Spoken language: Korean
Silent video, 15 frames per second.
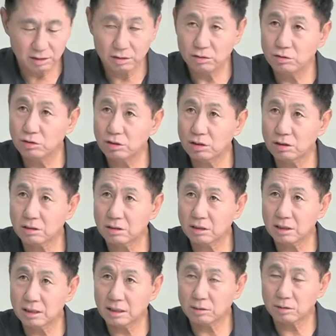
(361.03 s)

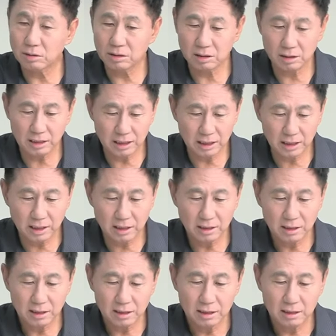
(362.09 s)
윤석열 대통령이
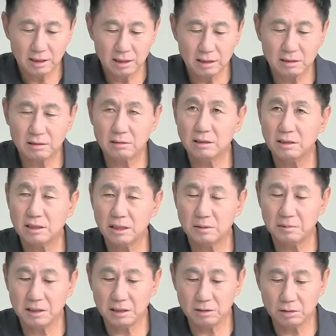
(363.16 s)

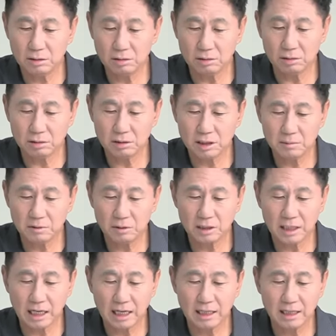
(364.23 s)
이천이십이년도 십일월
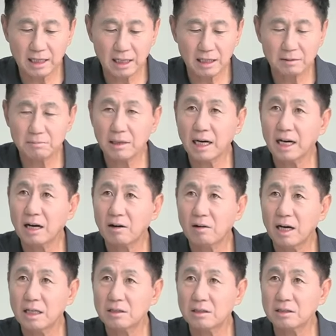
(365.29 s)
사일 날
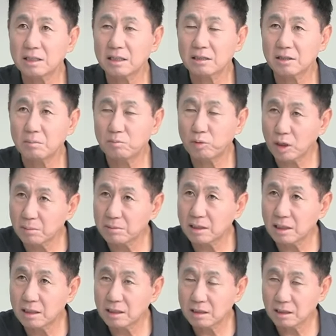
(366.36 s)
마약과의 전쟁을
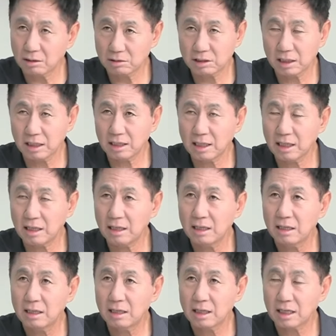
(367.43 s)
선포합니다. 경찰의 날
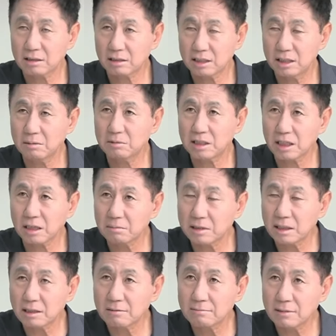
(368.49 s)
가서 기념사를
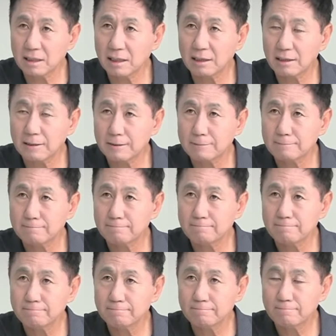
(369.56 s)
합니다. 네.
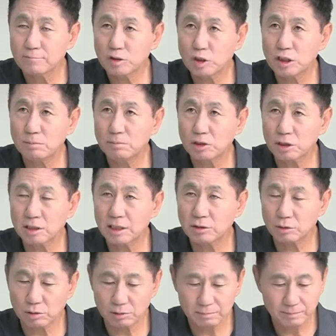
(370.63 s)
취임 첫 해죠.